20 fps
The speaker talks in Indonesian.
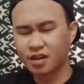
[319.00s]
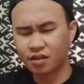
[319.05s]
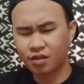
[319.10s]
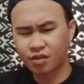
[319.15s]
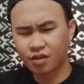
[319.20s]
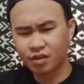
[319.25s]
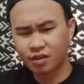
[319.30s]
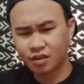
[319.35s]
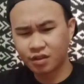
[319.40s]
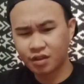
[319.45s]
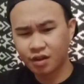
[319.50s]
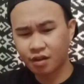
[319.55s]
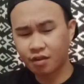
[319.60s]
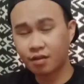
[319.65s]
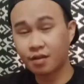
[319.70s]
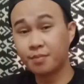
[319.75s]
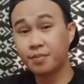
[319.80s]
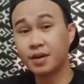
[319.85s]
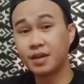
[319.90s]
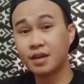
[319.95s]
yang
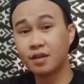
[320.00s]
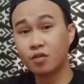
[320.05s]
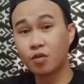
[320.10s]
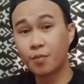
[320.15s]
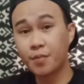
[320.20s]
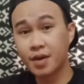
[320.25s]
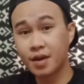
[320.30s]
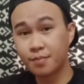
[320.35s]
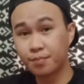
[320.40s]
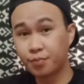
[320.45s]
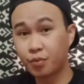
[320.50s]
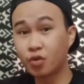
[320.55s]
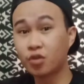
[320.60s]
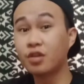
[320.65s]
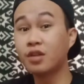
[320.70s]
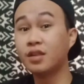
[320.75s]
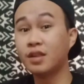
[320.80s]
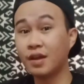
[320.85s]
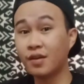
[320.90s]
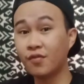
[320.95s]
sentiasa bagi komen
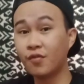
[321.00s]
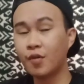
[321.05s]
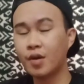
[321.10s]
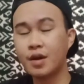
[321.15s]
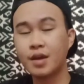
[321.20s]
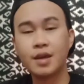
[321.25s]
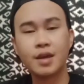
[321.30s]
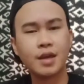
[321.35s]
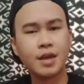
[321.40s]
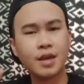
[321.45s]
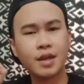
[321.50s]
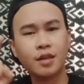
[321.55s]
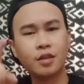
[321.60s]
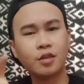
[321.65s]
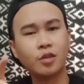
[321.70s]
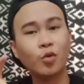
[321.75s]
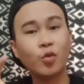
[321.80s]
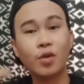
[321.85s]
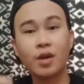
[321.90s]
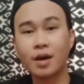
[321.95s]
positif,
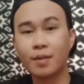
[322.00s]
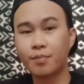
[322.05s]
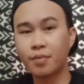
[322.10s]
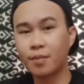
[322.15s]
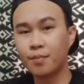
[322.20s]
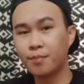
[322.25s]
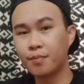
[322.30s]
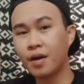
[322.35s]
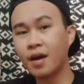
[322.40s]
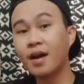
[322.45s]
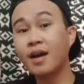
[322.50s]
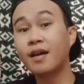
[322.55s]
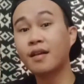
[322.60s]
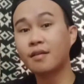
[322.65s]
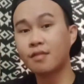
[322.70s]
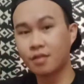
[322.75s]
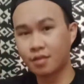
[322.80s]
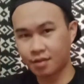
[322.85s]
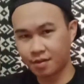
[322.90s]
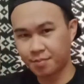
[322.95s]
itulah pembakar
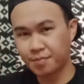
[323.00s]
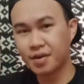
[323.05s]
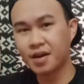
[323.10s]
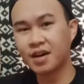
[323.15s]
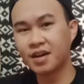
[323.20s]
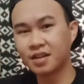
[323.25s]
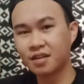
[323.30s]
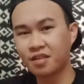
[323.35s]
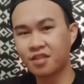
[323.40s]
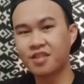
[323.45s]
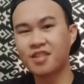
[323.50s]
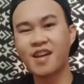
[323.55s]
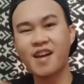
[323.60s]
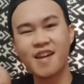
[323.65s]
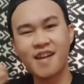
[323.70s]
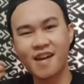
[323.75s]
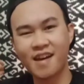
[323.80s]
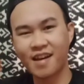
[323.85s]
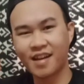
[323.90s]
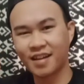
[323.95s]
semangat
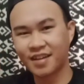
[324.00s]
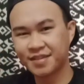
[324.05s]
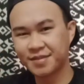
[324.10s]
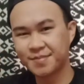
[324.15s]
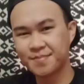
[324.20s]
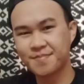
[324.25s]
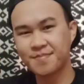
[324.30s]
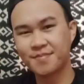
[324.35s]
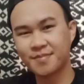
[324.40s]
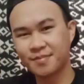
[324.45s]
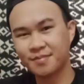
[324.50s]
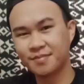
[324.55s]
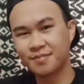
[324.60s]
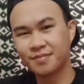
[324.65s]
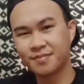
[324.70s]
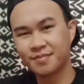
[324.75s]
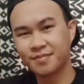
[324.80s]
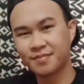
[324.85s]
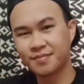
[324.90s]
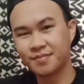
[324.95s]
saya.
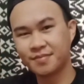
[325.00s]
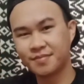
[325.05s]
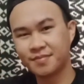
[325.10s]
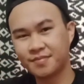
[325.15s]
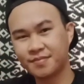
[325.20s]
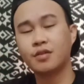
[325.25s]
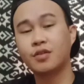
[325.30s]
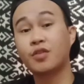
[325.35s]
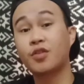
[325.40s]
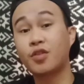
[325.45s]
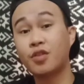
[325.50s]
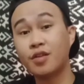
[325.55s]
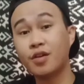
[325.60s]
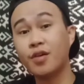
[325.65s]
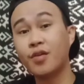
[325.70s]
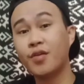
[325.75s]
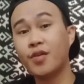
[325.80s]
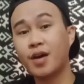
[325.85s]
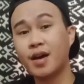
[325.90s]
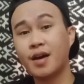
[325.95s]

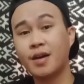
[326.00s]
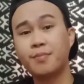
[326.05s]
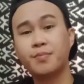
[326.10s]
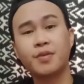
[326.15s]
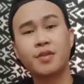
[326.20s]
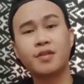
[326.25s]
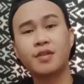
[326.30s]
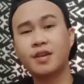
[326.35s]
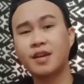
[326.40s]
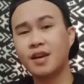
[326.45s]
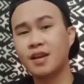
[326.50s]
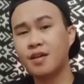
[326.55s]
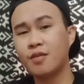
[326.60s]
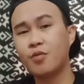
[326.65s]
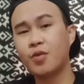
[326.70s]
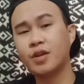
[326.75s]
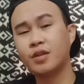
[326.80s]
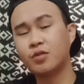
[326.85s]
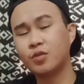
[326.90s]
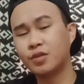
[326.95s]
So, I personally
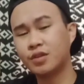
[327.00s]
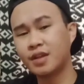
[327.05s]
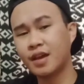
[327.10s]
want to